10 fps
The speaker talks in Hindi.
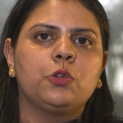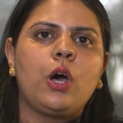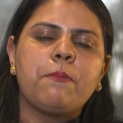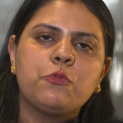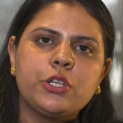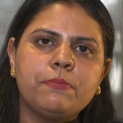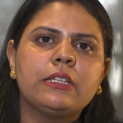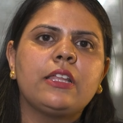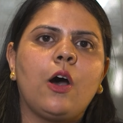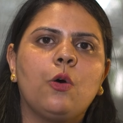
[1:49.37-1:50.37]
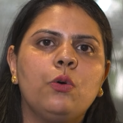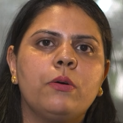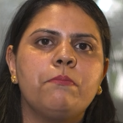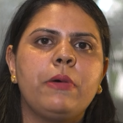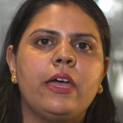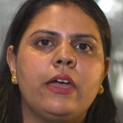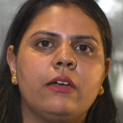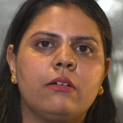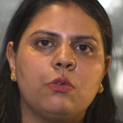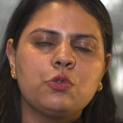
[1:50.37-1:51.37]
तो आप मुझे बताओ
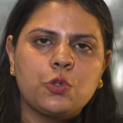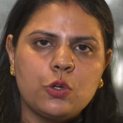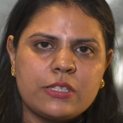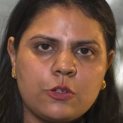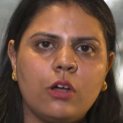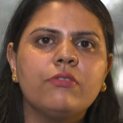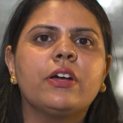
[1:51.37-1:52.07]
मैं उसको सॉल्व